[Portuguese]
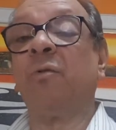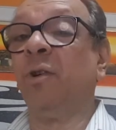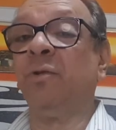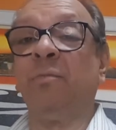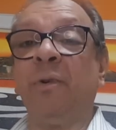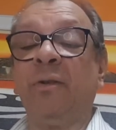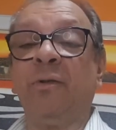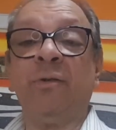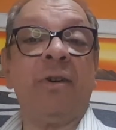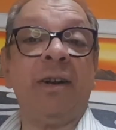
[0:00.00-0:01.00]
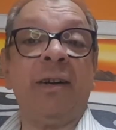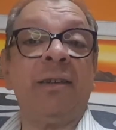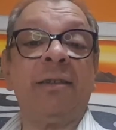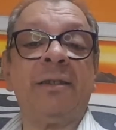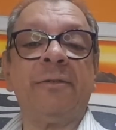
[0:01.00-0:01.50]
quando, quando
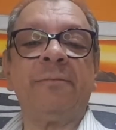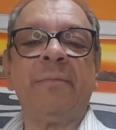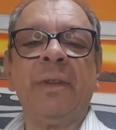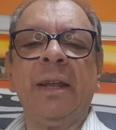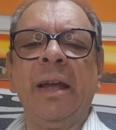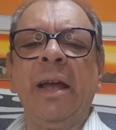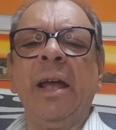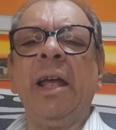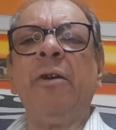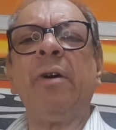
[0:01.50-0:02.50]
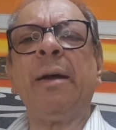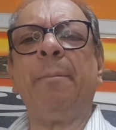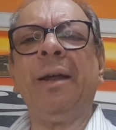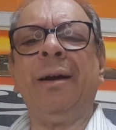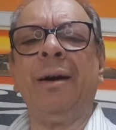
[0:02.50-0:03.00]
criança. Eu era
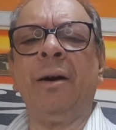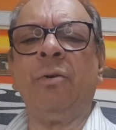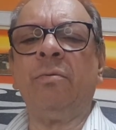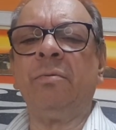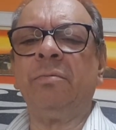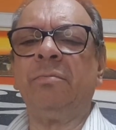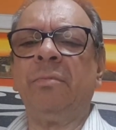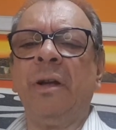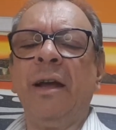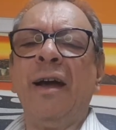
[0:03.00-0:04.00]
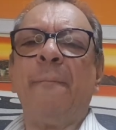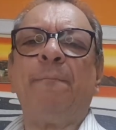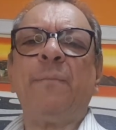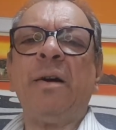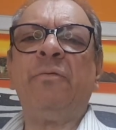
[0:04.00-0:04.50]
brigão,
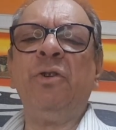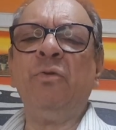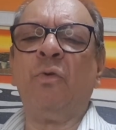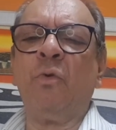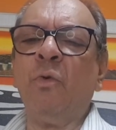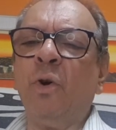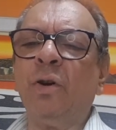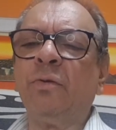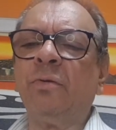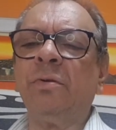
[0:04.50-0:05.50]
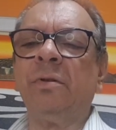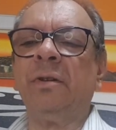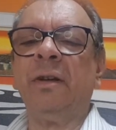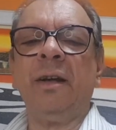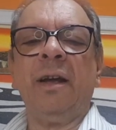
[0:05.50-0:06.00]
pavio curto,
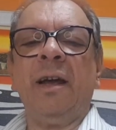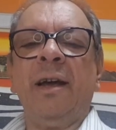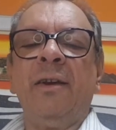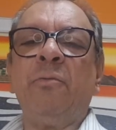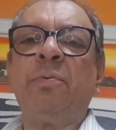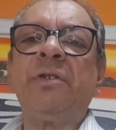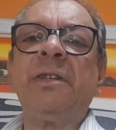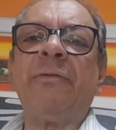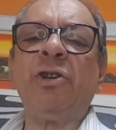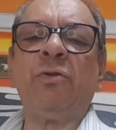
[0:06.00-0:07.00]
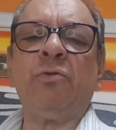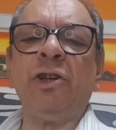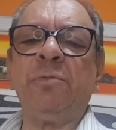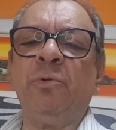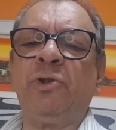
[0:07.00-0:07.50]
não precisava de
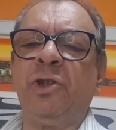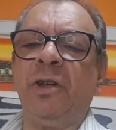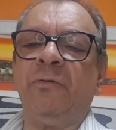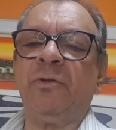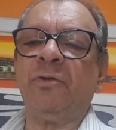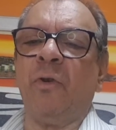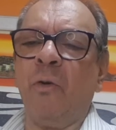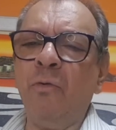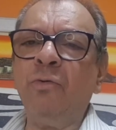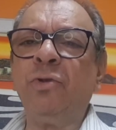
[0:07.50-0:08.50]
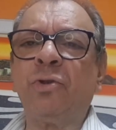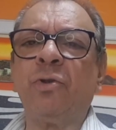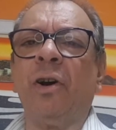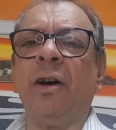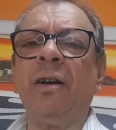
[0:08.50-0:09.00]
dois motivos. Um
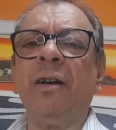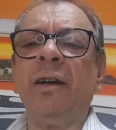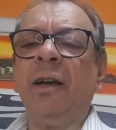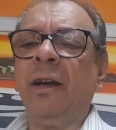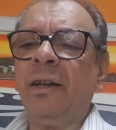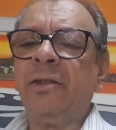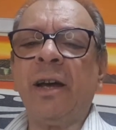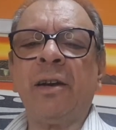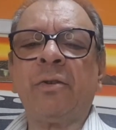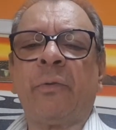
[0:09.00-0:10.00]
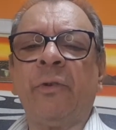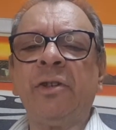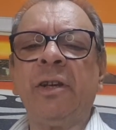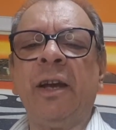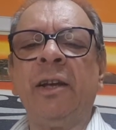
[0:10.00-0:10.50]
só já era o
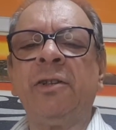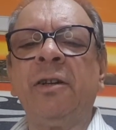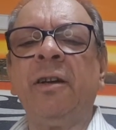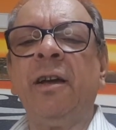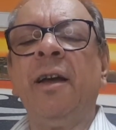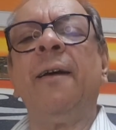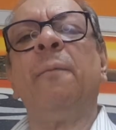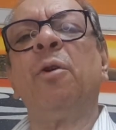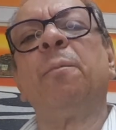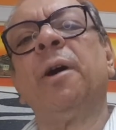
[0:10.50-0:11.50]
suficiente para eu